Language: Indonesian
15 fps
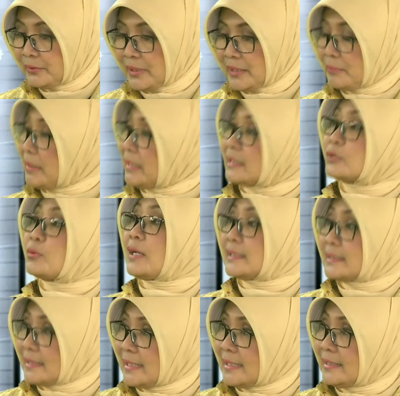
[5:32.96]
itu kan pada
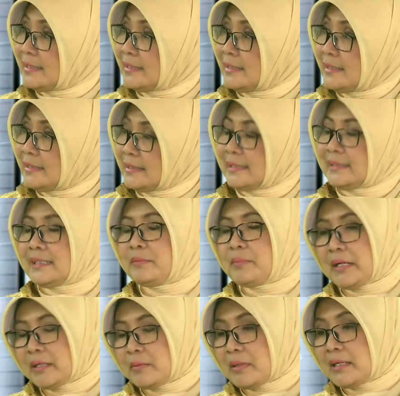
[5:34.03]
swasta. Ya, jadi
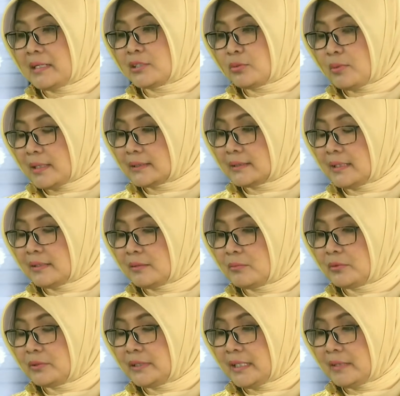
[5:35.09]
bagaimana swasta
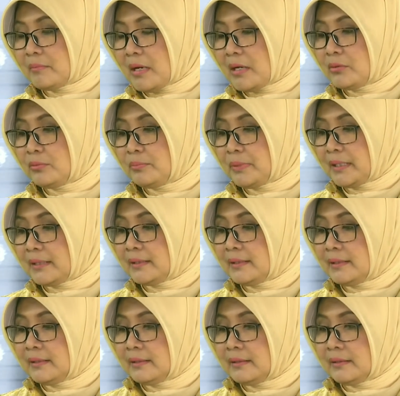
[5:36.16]
kemudian mau ber,
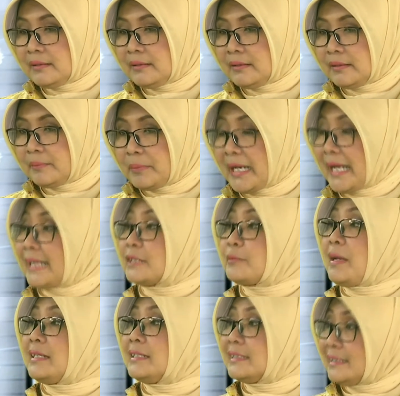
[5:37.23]
uh,
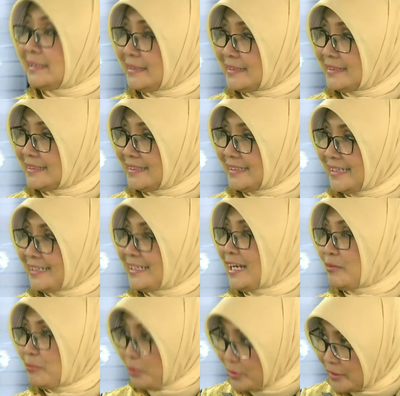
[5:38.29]
berekspansi ya, hmm. ya
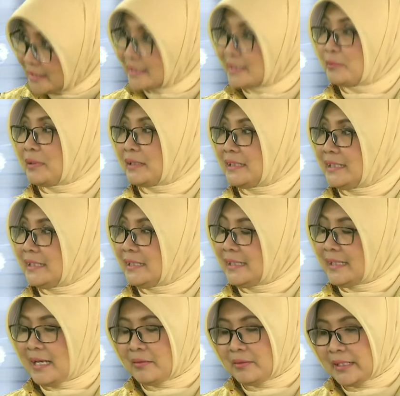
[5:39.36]
dalam kondisi seperti
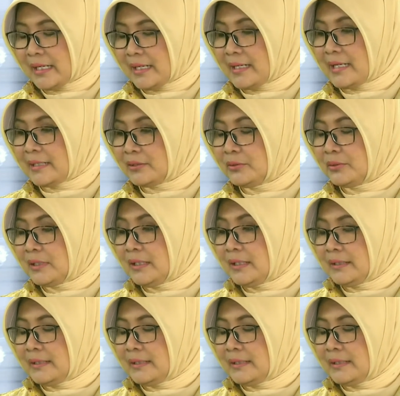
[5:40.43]
ini. Ya. Nah, oleh karena itu